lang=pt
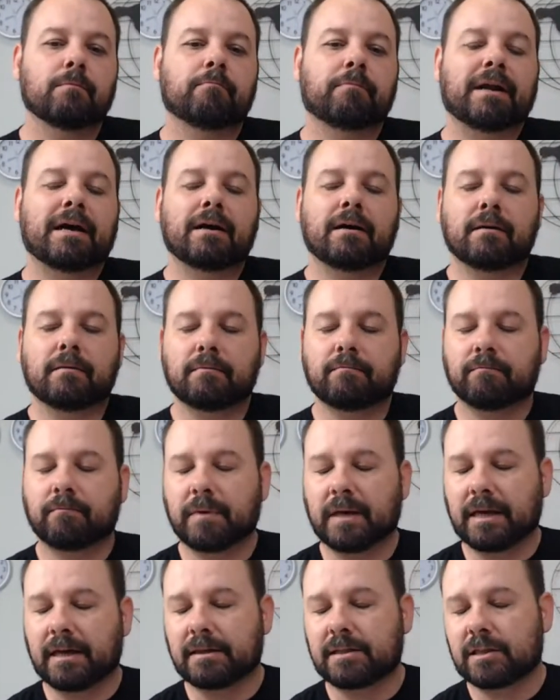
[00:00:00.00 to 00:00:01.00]
Para
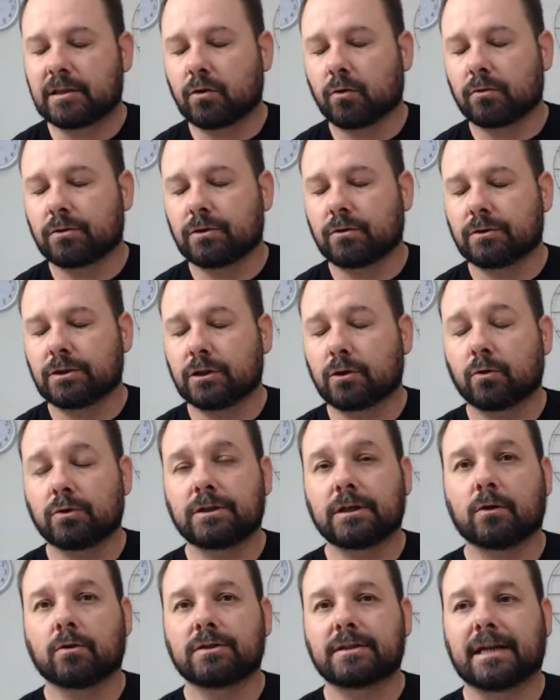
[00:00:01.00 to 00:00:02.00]
título, título
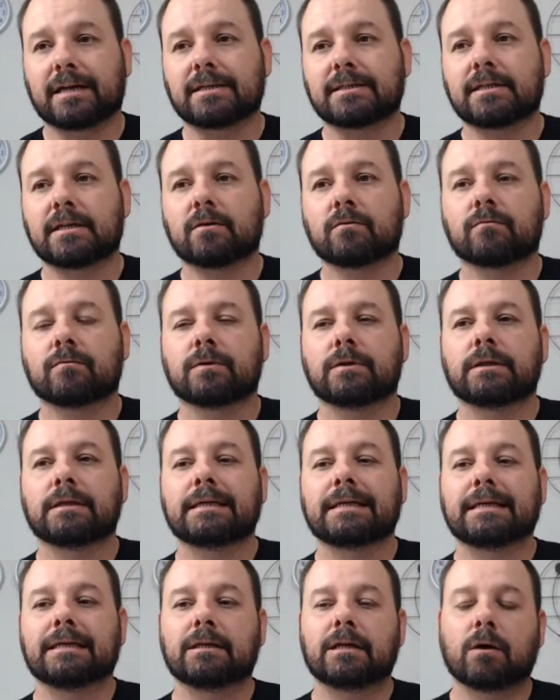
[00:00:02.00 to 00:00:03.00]
de ilustração,
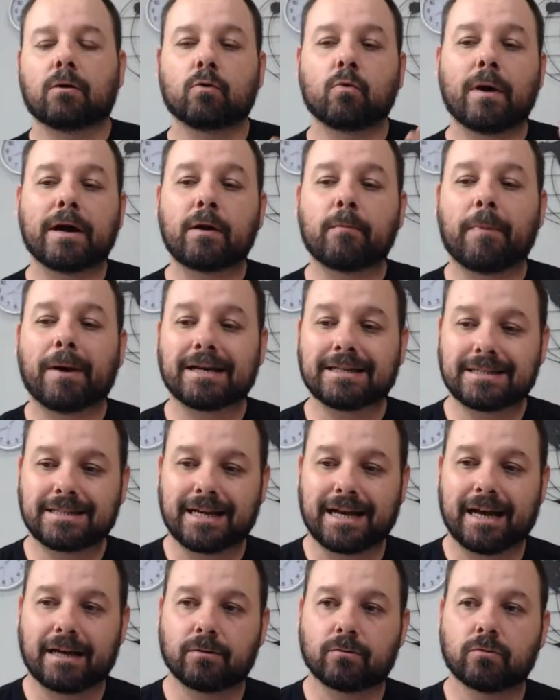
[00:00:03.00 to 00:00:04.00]
no ano
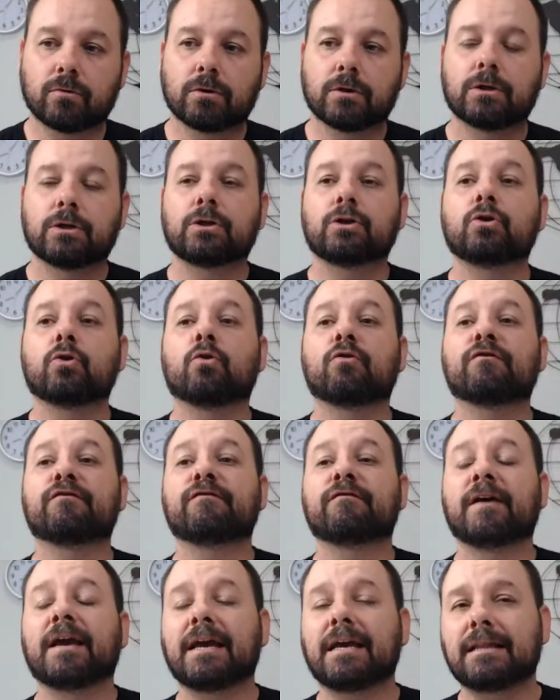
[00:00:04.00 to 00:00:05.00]
passado,
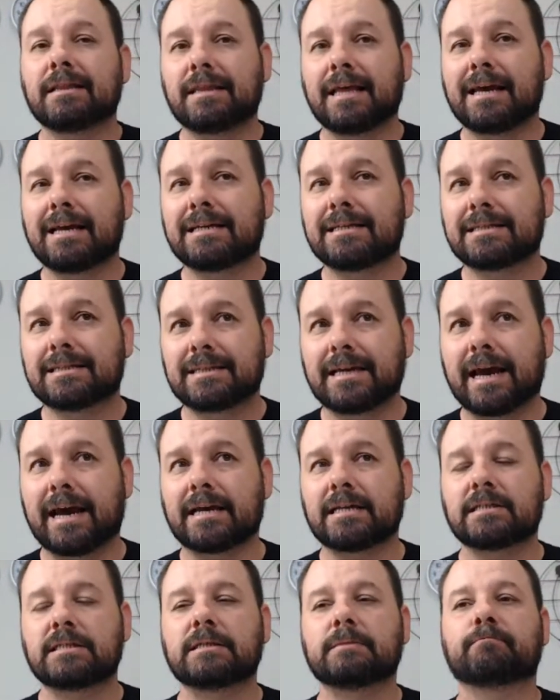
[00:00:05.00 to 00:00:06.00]

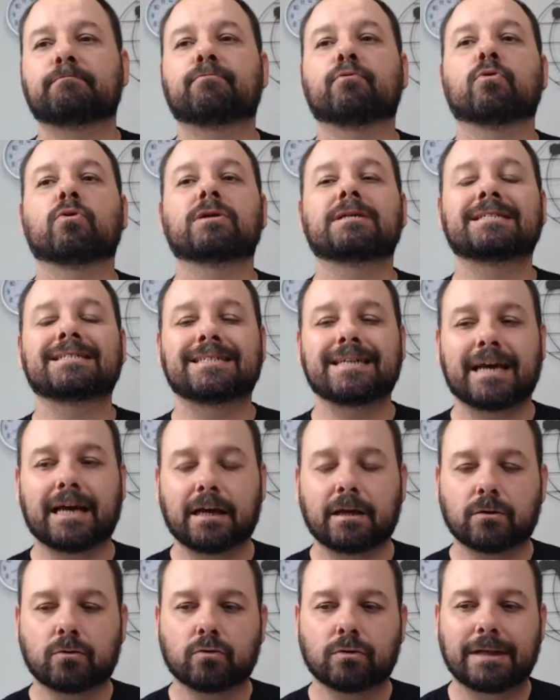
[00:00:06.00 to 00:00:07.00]

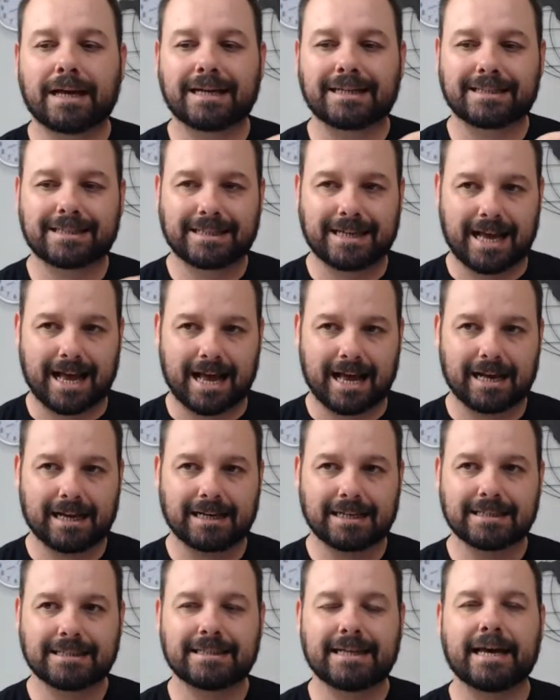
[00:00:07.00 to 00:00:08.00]
97% das
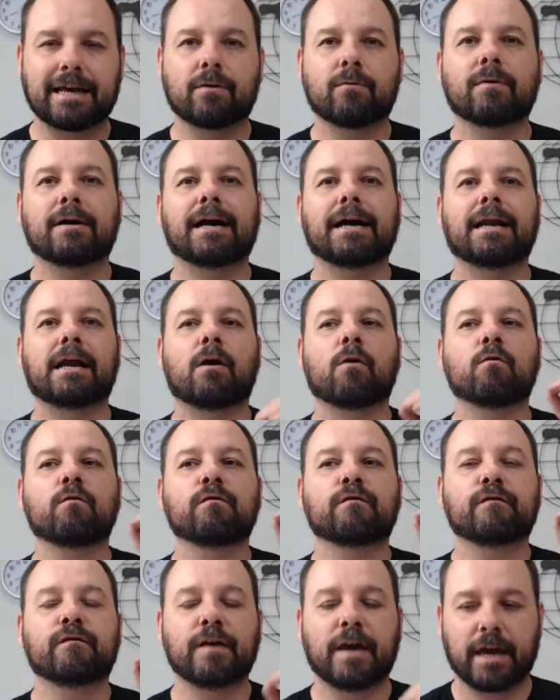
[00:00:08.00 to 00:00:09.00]
cargas deram canal
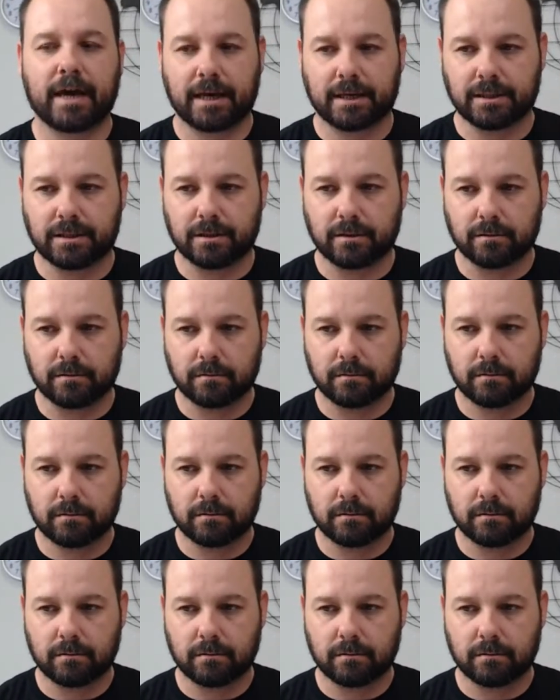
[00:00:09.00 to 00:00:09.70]
verde.